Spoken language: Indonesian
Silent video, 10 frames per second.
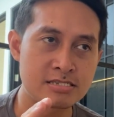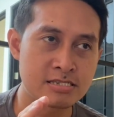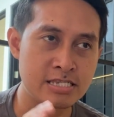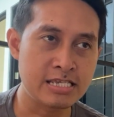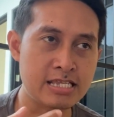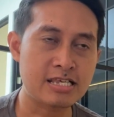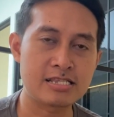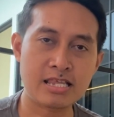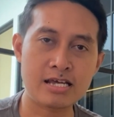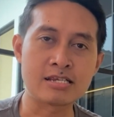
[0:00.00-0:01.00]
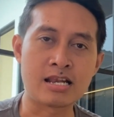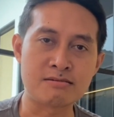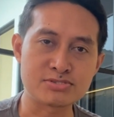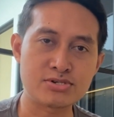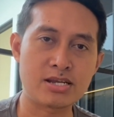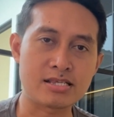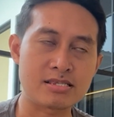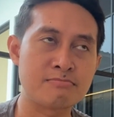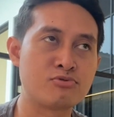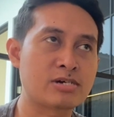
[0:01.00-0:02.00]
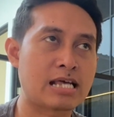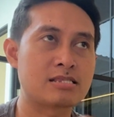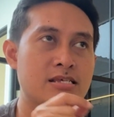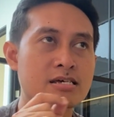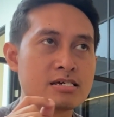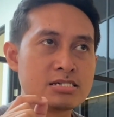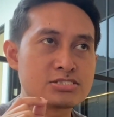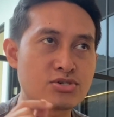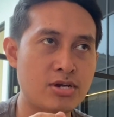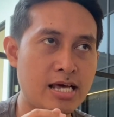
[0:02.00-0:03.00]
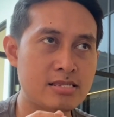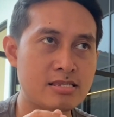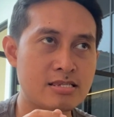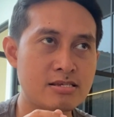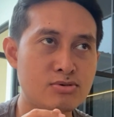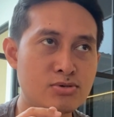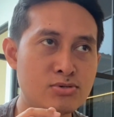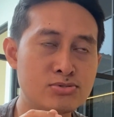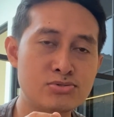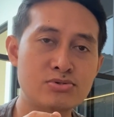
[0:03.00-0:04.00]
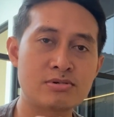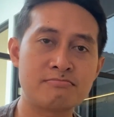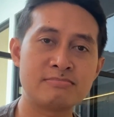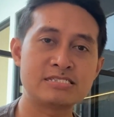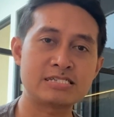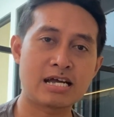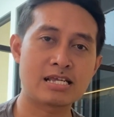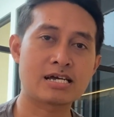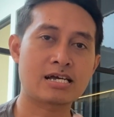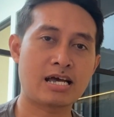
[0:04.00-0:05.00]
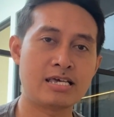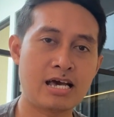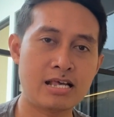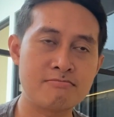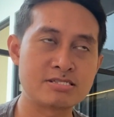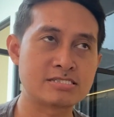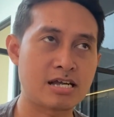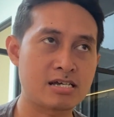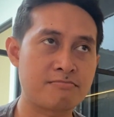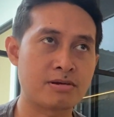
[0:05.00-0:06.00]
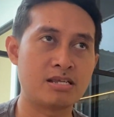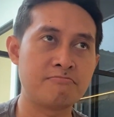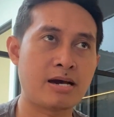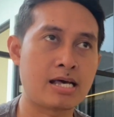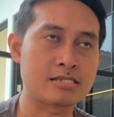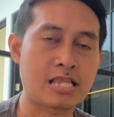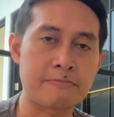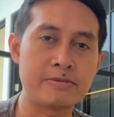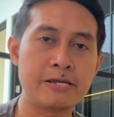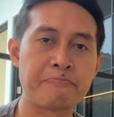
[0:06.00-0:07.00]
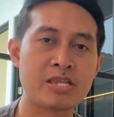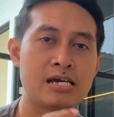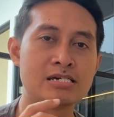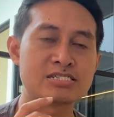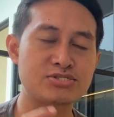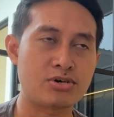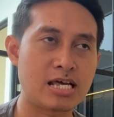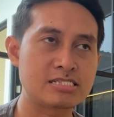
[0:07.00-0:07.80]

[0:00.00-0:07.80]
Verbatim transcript: niat kita dalam sholat bukan sholat untuk mencari kekayaan, mencari keberlimpahan, tetapi sholat